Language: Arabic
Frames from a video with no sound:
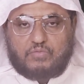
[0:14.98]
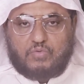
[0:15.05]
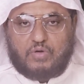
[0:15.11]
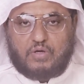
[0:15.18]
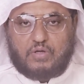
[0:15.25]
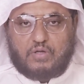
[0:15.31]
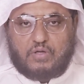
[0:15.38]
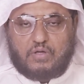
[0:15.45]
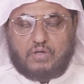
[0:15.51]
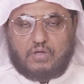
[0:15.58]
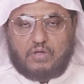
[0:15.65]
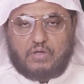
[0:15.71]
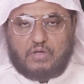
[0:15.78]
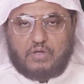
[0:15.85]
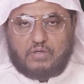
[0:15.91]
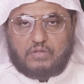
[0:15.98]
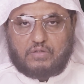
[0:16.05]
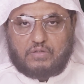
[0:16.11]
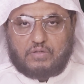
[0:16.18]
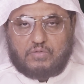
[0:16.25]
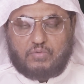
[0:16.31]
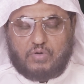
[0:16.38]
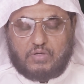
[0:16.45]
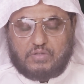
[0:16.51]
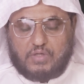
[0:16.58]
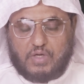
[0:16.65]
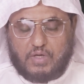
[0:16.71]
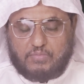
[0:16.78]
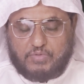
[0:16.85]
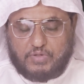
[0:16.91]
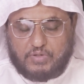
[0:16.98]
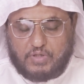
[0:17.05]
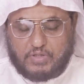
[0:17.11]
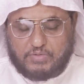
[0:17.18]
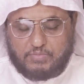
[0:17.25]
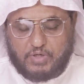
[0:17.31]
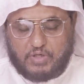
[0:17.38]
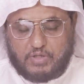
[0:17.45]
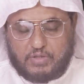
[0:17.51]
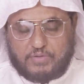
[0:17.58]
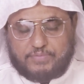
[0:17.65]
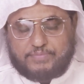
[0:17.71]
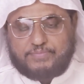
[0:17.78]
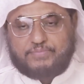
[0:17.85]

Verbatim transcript: وعلى اله واصحابه اجمعين